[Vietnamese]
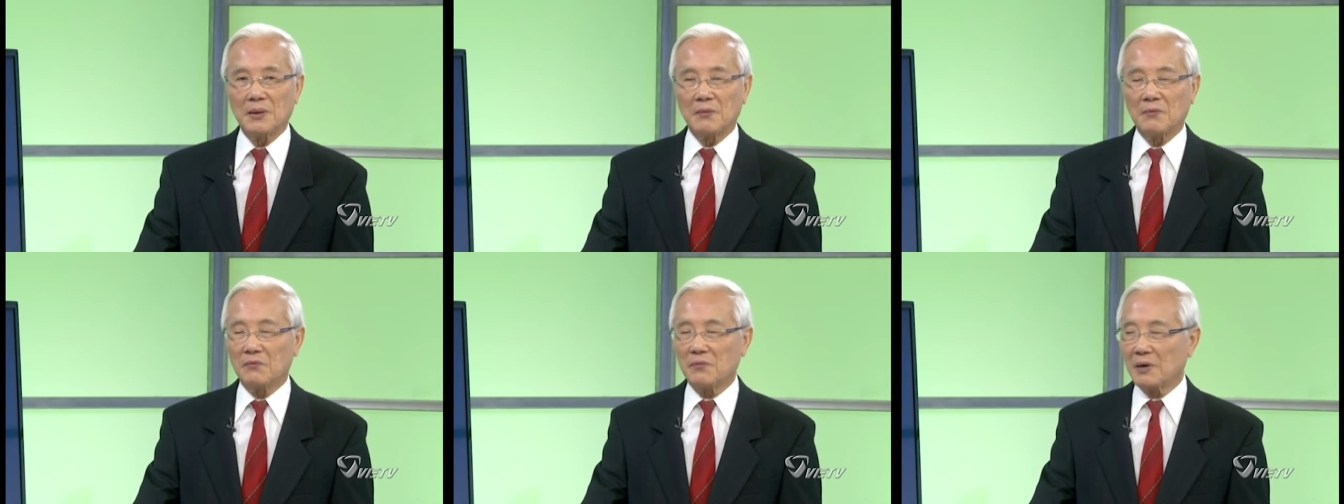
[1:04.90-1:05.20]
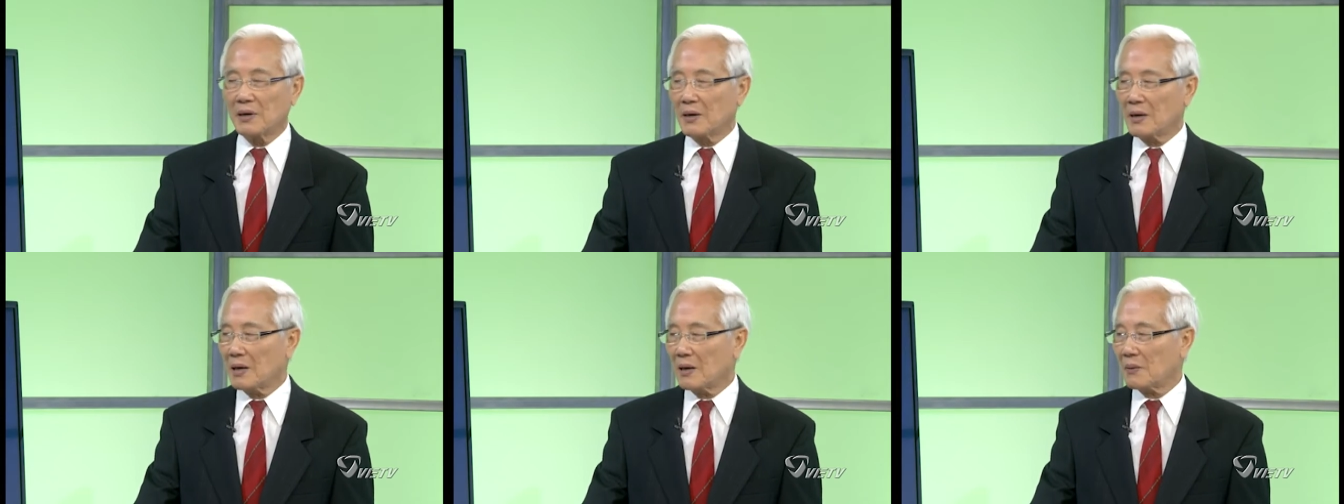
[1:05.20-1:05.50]

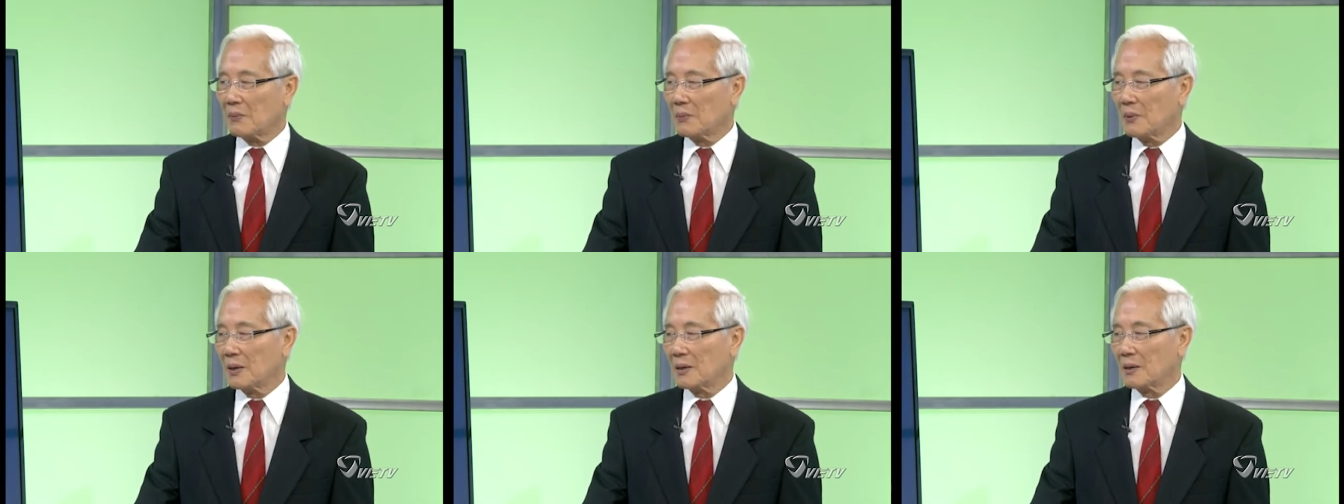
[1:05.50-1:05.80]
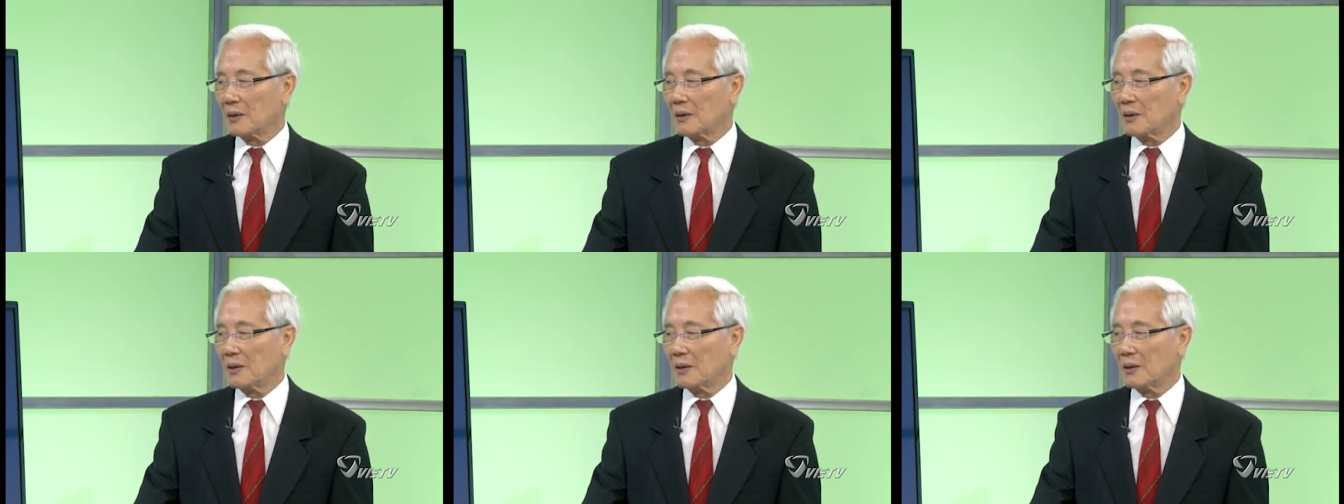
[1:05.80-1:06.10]
và đặc
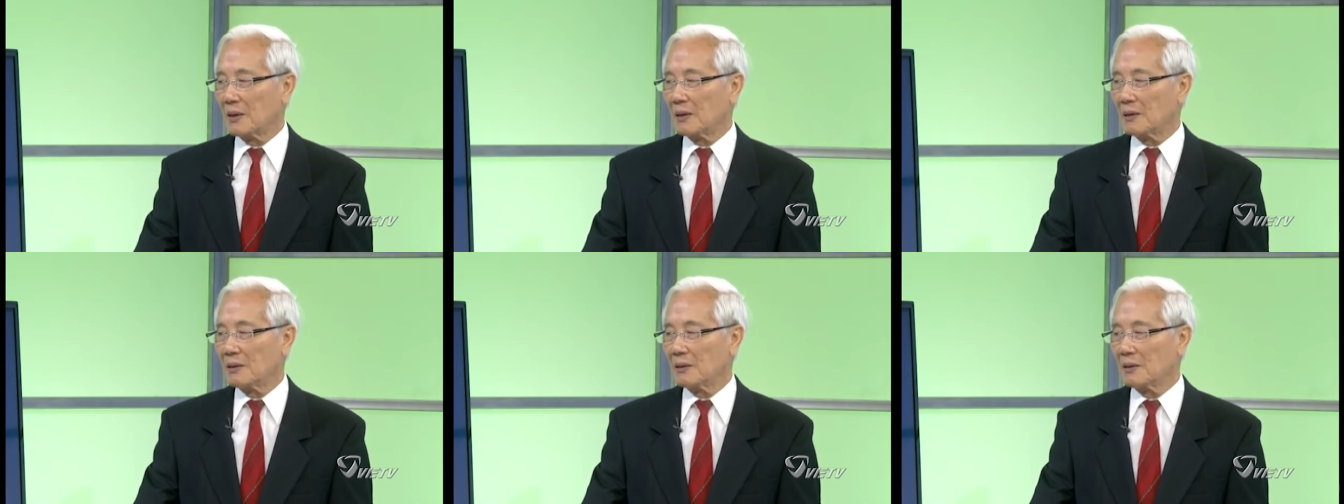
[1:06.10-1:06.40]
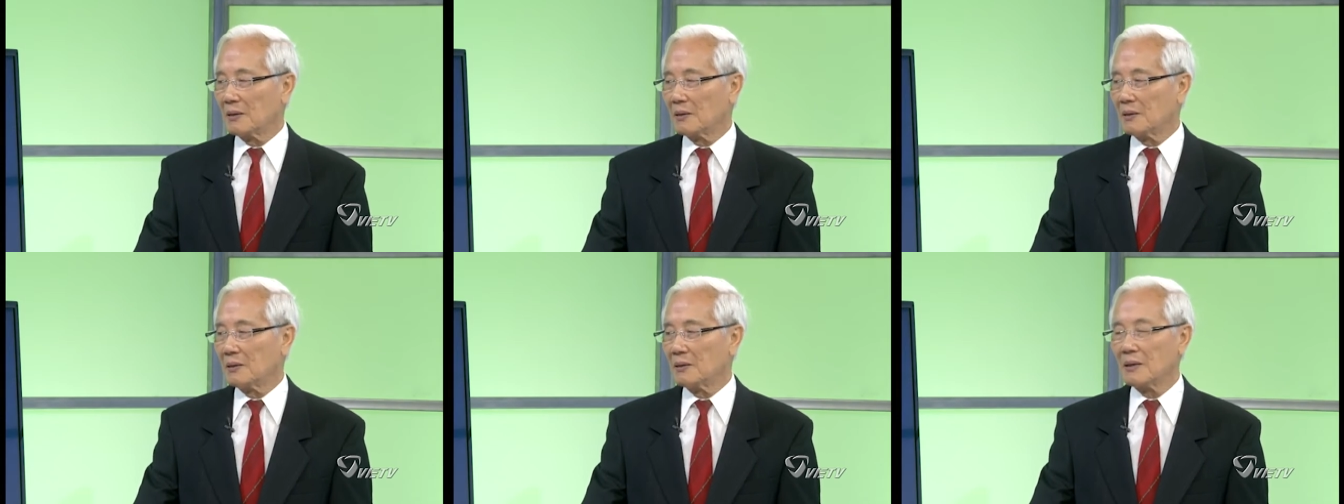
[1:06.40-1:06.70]
biệt là
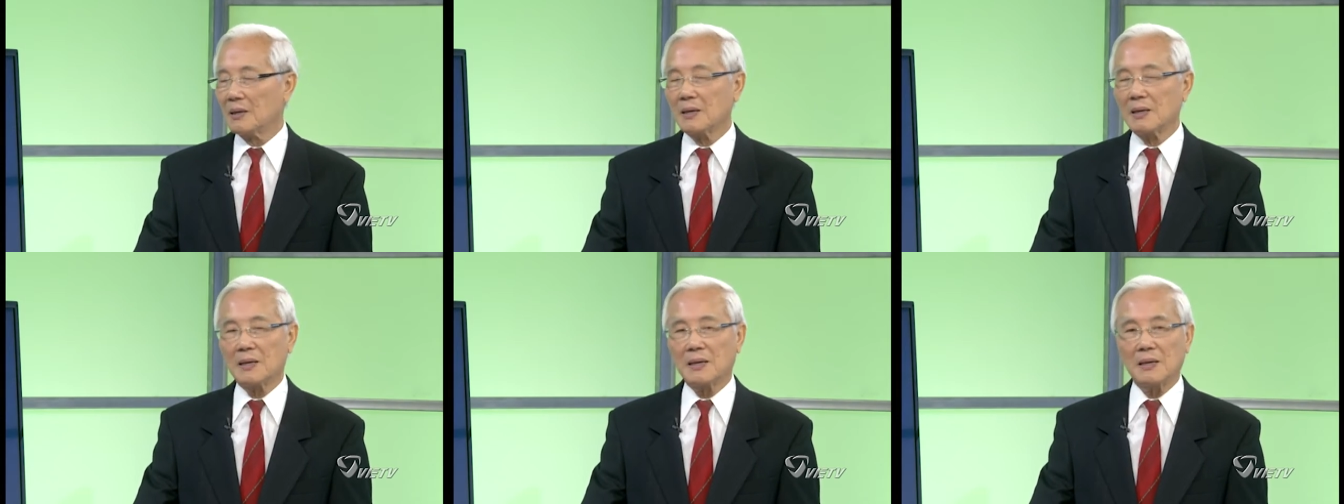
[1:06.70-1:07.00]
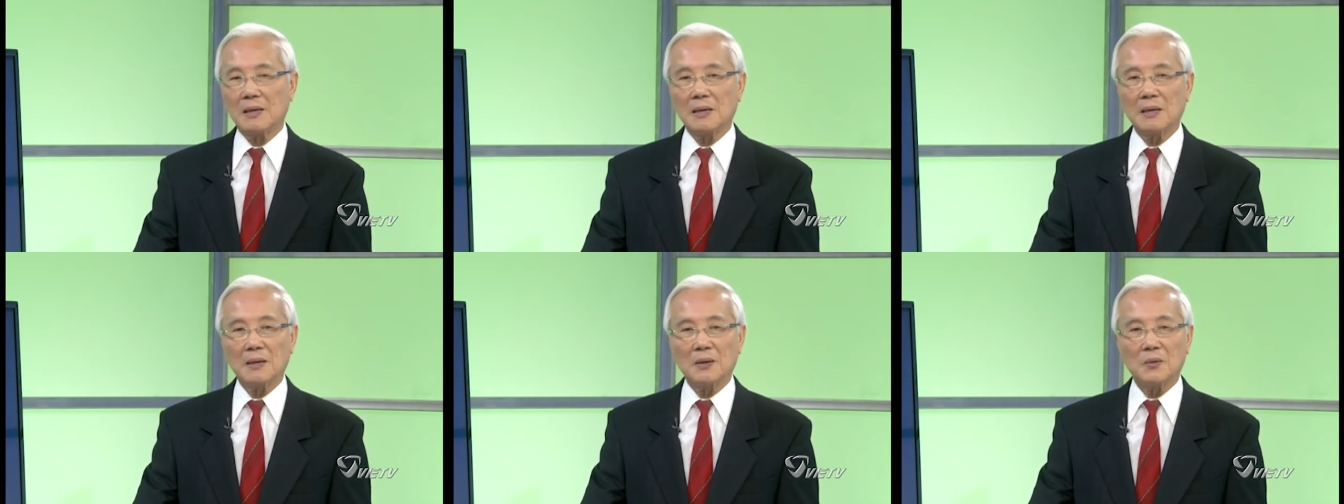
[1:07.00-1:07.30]
những
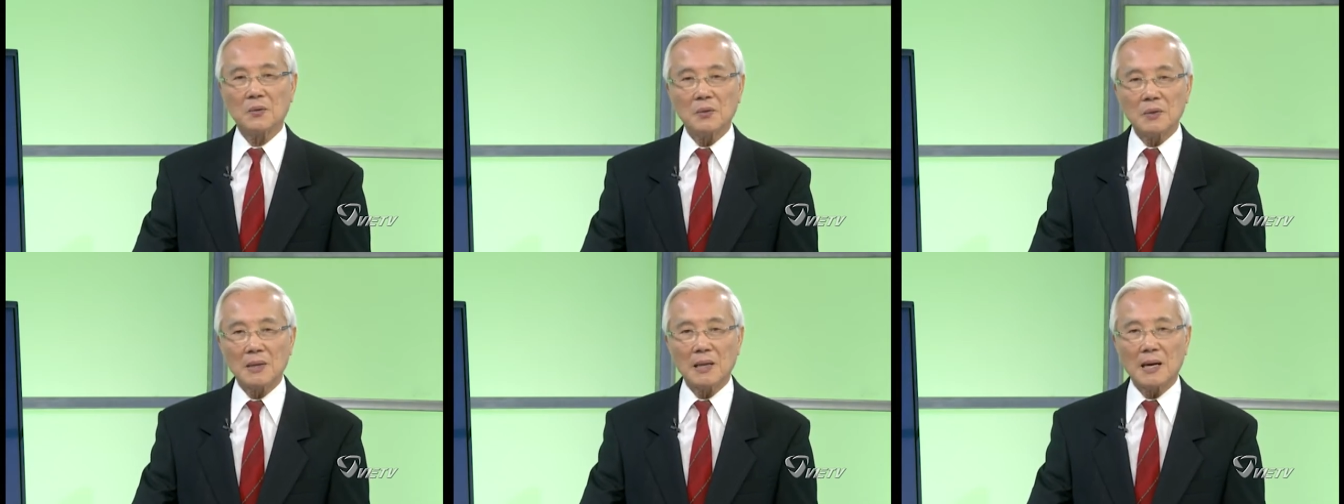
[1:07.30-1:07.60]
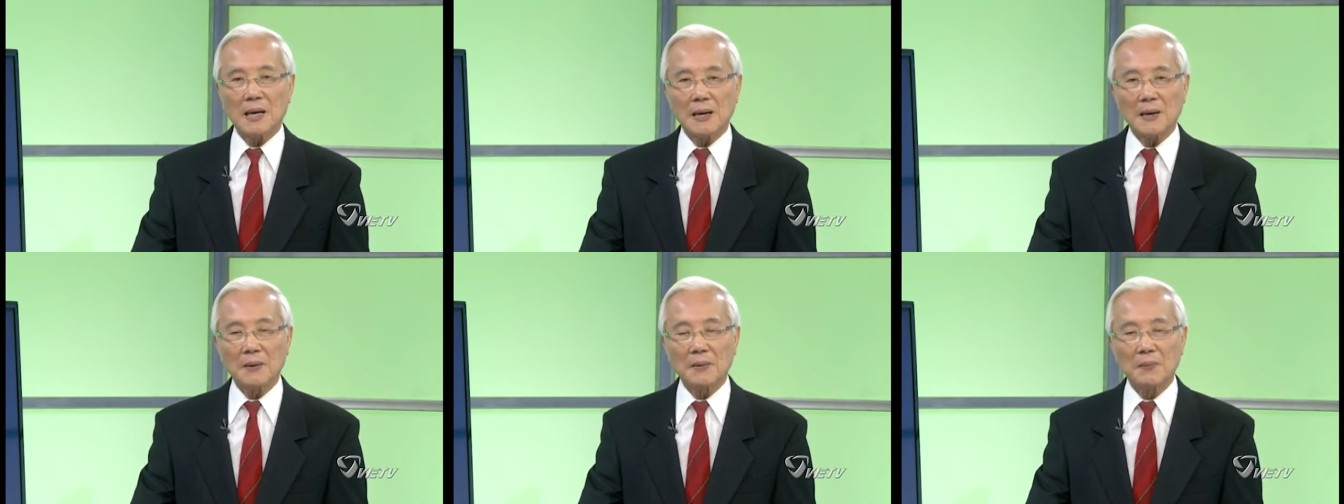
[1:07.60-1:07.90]
cái quốc
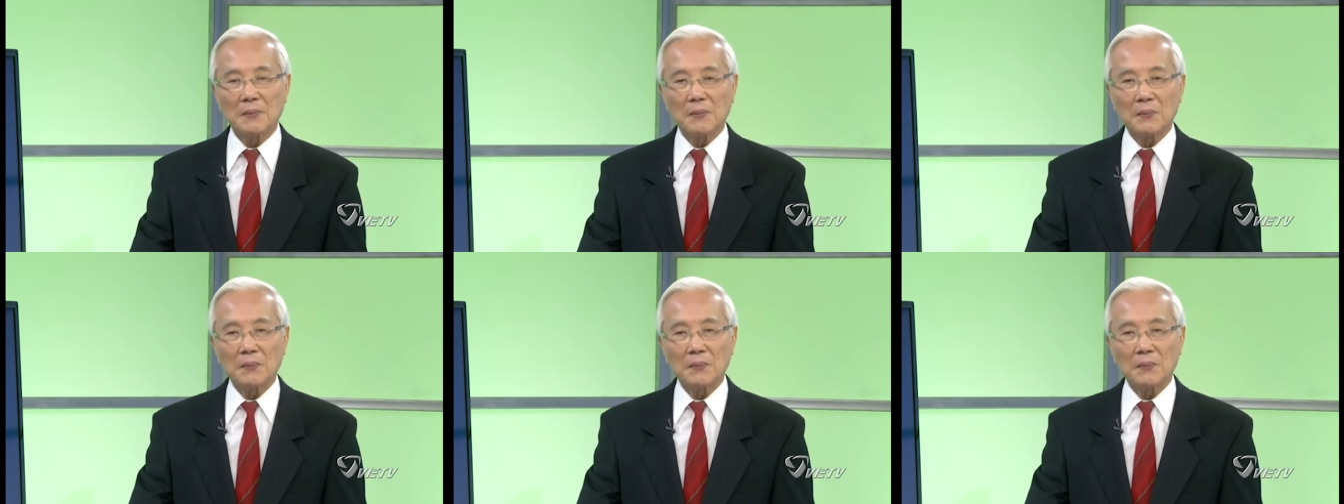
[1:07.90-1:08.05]
gia